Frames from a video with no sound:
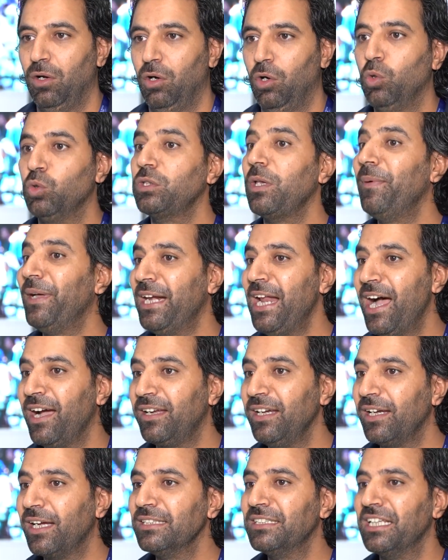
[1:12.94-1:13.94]
وطبعا
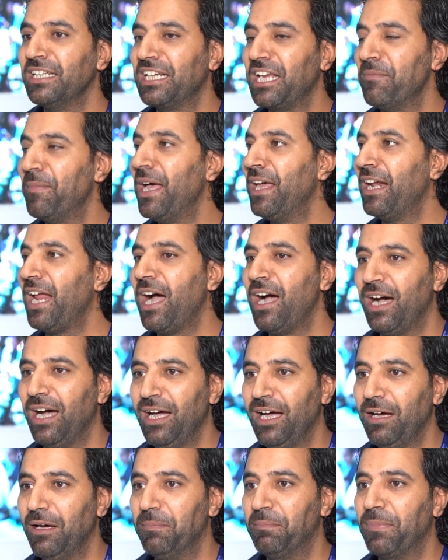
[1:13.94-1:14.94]
حقيقة كمان
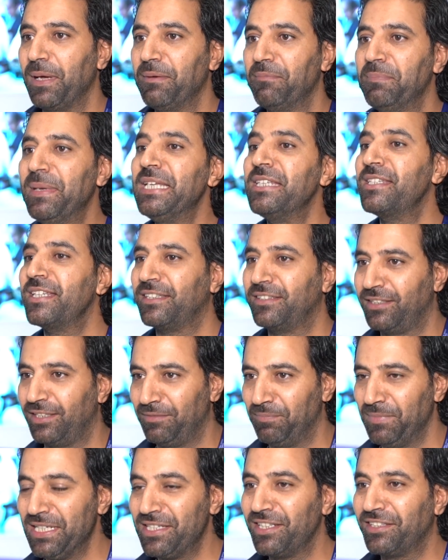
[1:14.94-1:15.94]
آه، ميزة
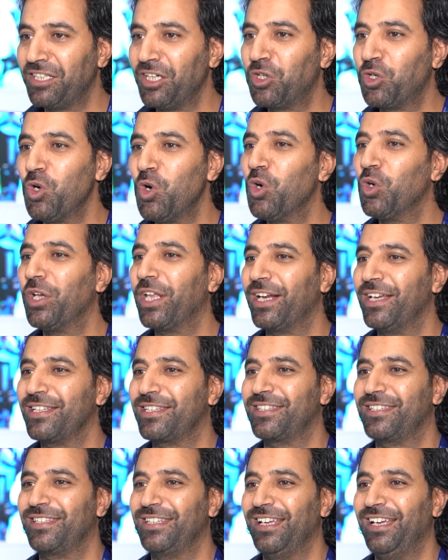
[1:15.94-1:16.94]
ميزة
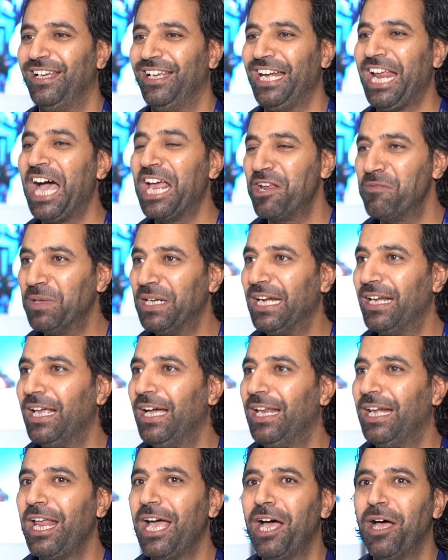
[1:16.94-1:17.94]
الكونغرس آه، العالمي
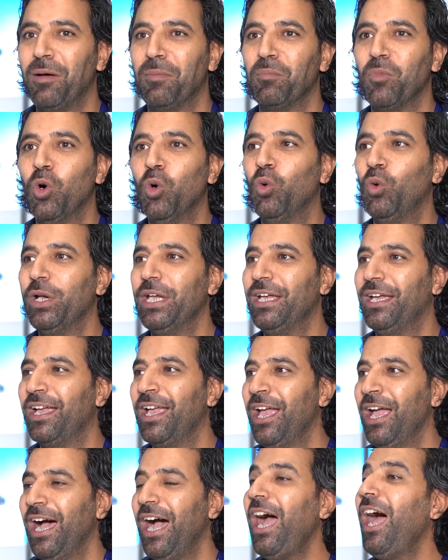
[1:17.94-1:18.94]
للإعلام هو
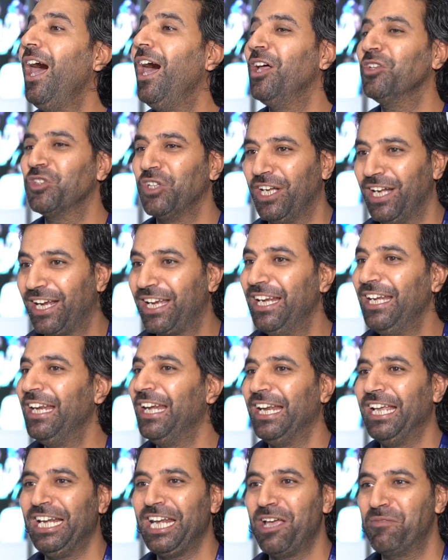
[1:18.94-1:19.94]
حاضن لكل
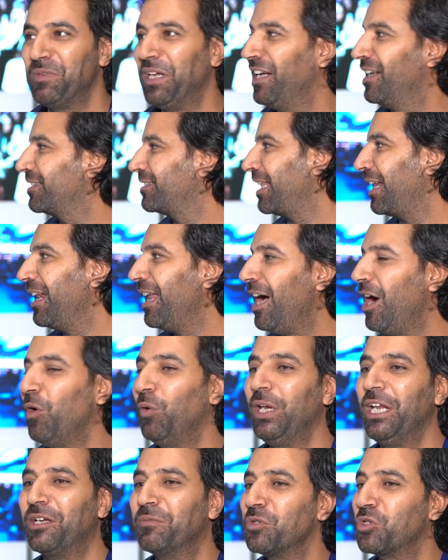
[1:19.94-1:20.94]
الاعلاميين تطلع
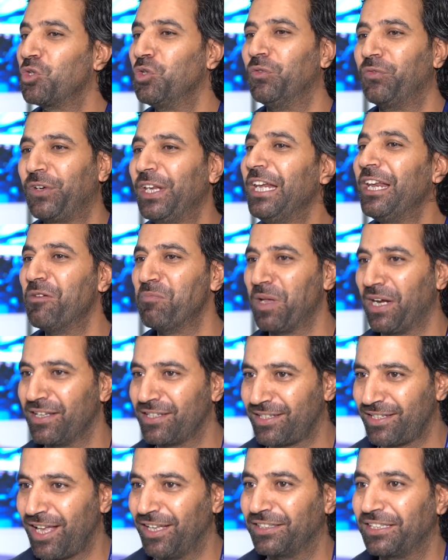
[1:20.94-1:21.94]
حواليك بتشوف كل
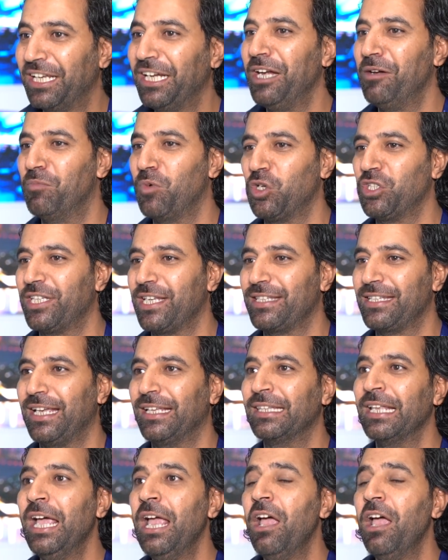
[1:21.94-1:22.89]
المنصات كل المؤسسات